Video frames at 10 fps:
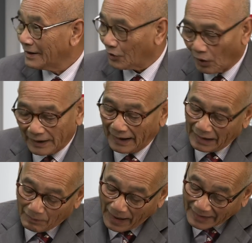có thể
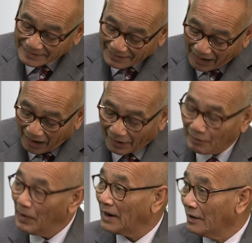là bà sẽ ở cái
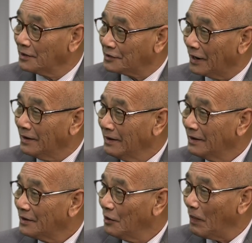mức lưng chừng
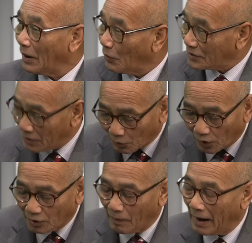nhưng mà rồi sau
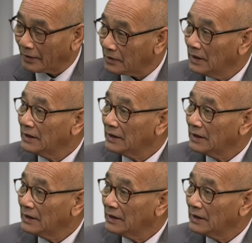đó thì bà